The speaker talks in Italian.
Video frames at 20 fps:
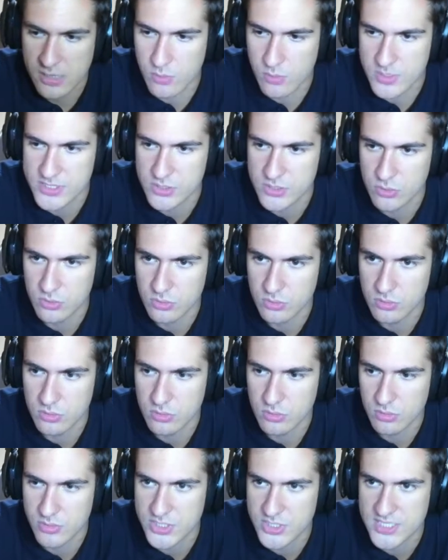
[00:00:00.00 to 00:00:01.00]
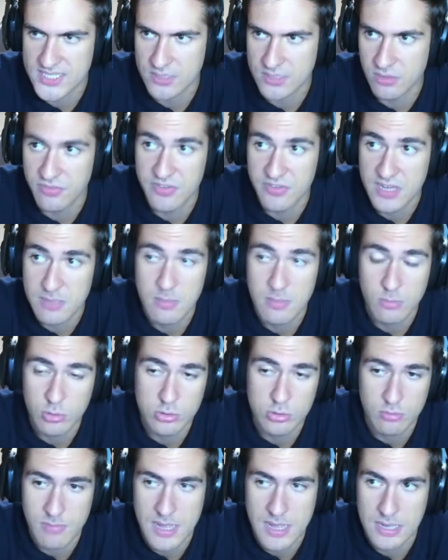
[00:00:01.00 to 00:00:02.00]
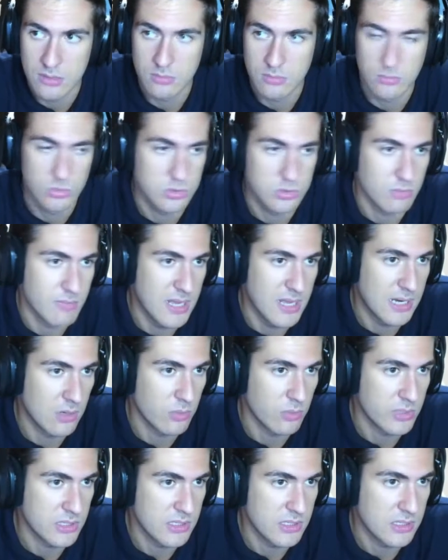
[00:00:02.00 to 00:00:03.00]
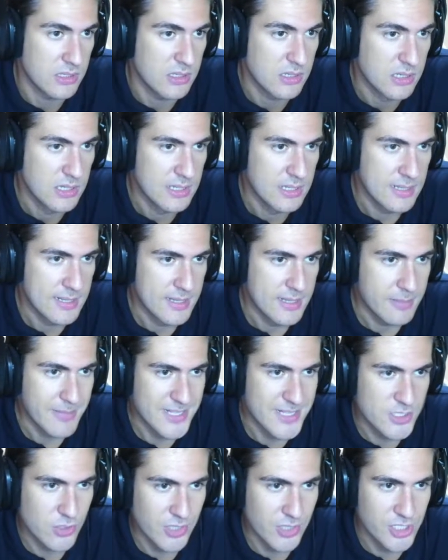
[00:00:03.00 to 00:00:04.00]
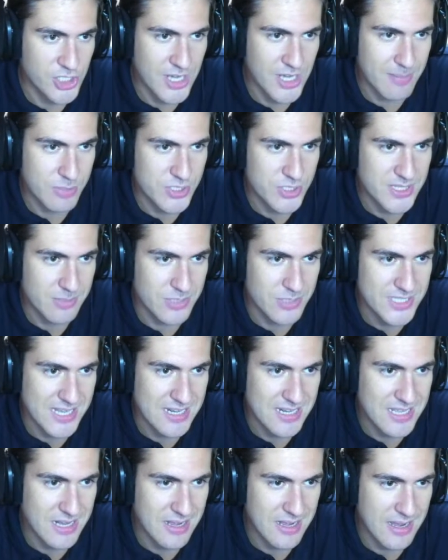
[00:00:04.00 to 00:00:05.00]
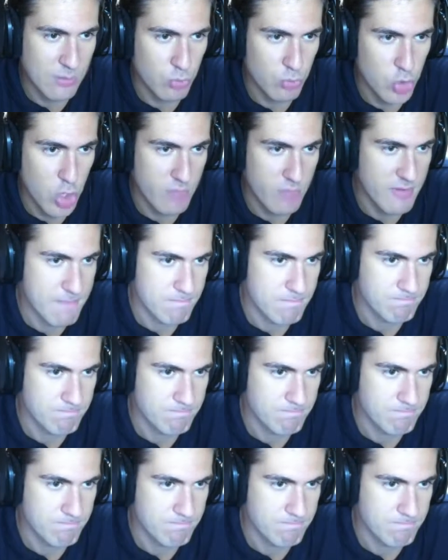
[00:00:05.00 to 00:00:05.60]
questo, questo è stato il film, molto bello, molto bello, quindi penso che già possiamo salire a un 9.